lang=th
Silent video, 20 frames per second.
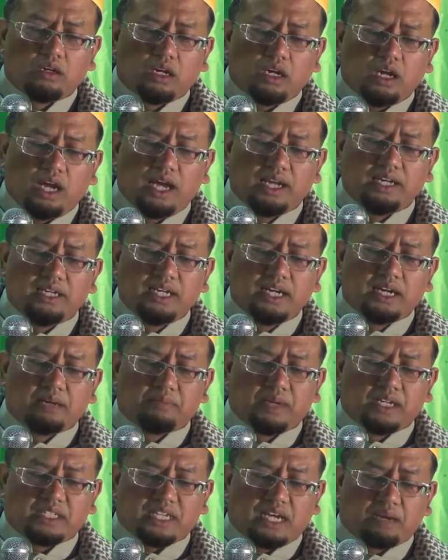อันเนื่อง
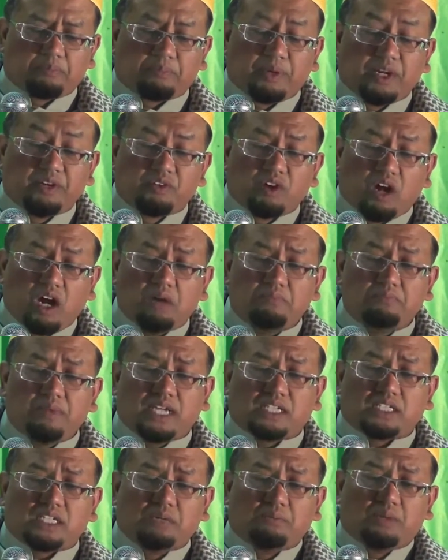มาจากเป็นรัมั
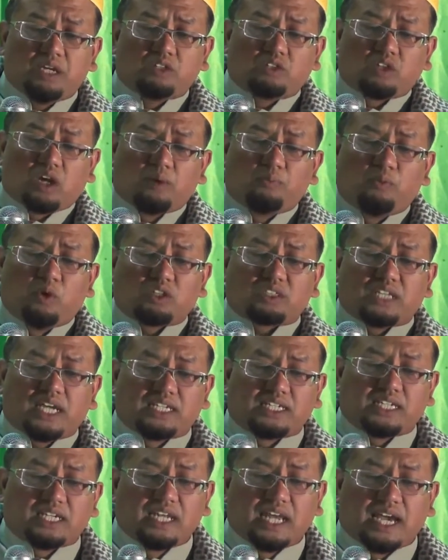ตที่มีต่อพวกท่าน
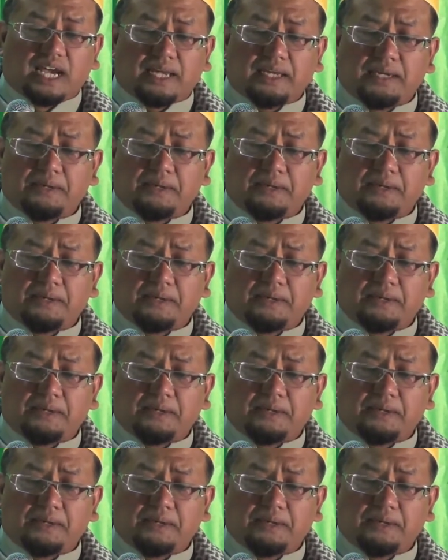ทั้งหลาย